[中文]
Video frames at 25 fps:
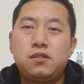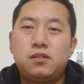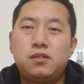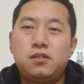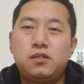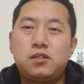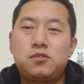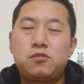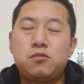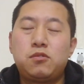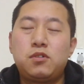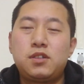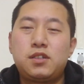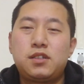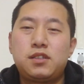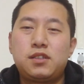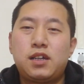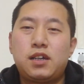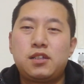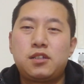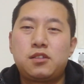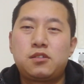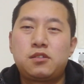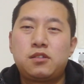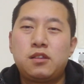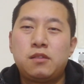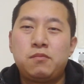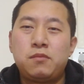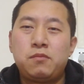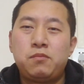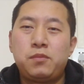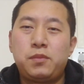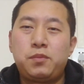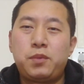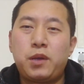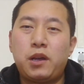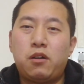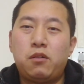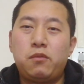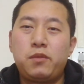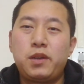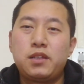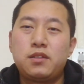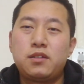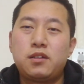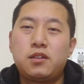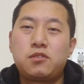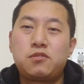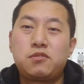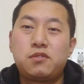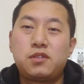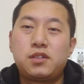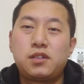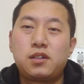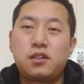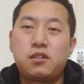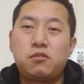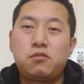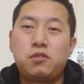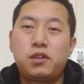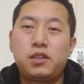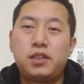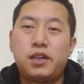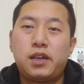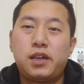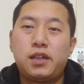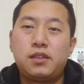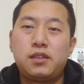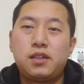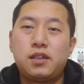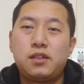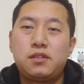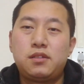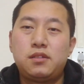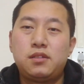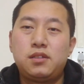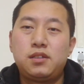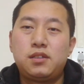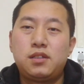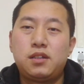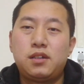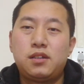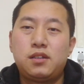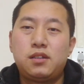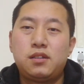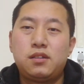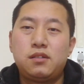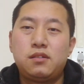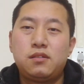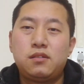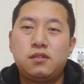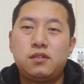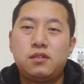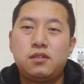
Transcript: 说是它表面上说这个惠台，但实际上。